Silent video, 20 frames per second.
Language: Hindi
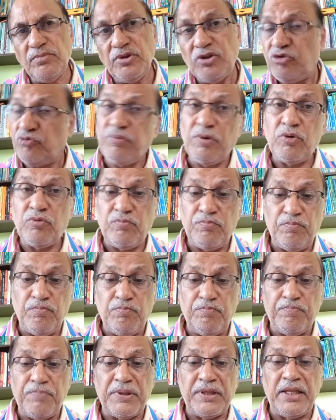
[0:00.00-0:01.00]
इसमें
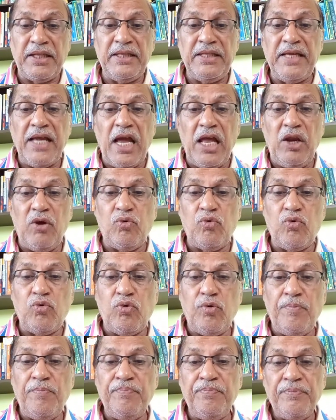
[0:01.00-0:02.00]
पसंद नहीं आया लोगों
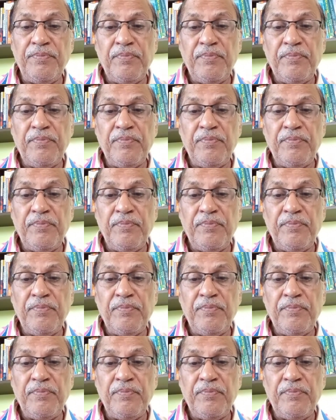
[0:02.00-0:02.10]
को